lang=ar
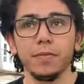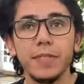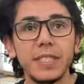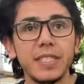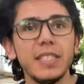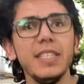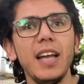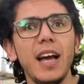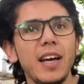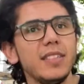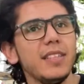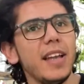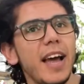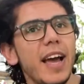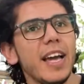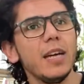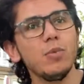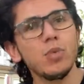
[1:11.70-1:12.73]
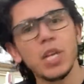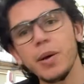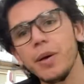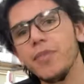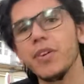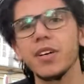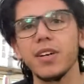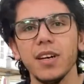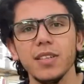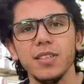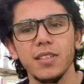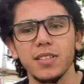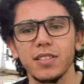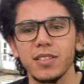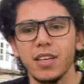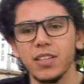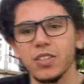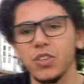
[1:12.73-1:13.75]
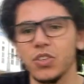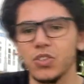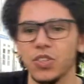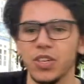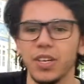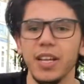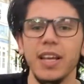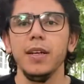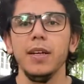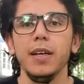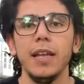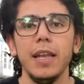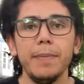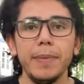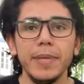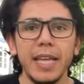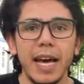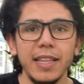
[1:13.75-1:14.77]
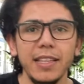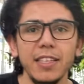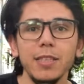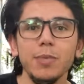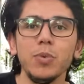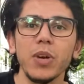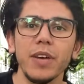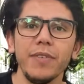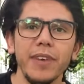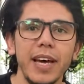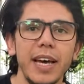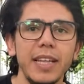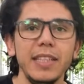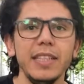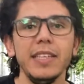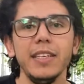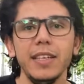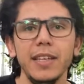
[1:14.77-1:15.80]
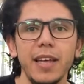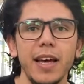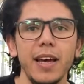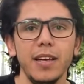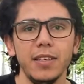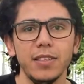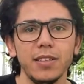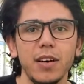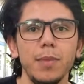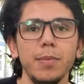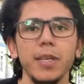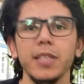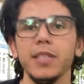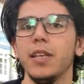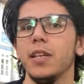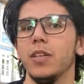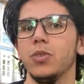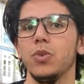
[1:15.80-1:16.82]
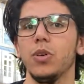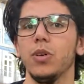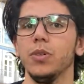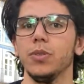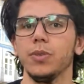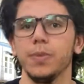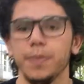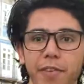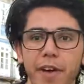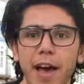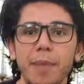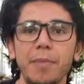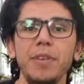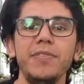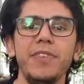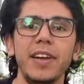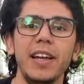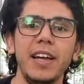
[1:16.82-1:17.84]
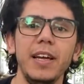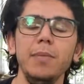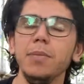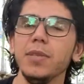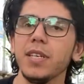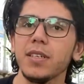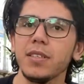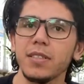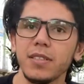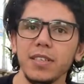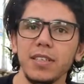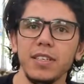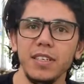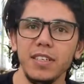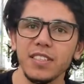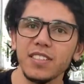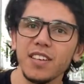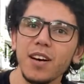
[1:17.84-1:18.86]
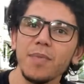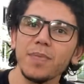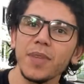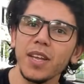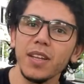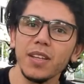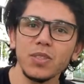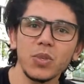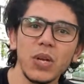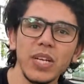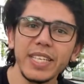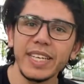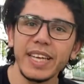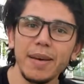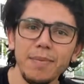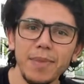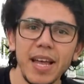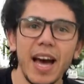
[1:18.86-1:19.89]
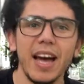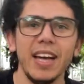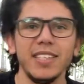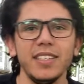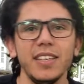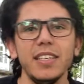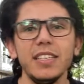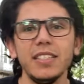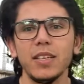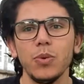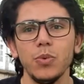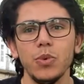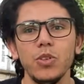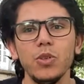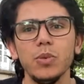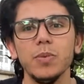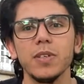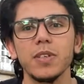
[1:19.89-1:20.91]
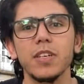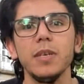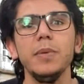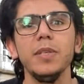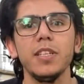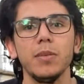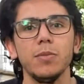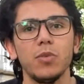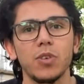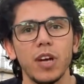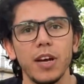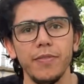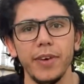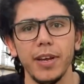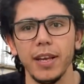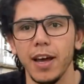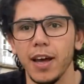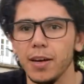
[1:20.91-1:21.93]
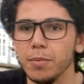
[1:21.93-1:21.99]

في الصين حصل حاجة مشابهة في القرن ال 19 لما تحدد مكافآت للي يلاقي عظام للديناصورات فقام الفلاحين بتكسير عظام ديناصورات كاملة عشان يزودوا من قيمة المكافأة اللي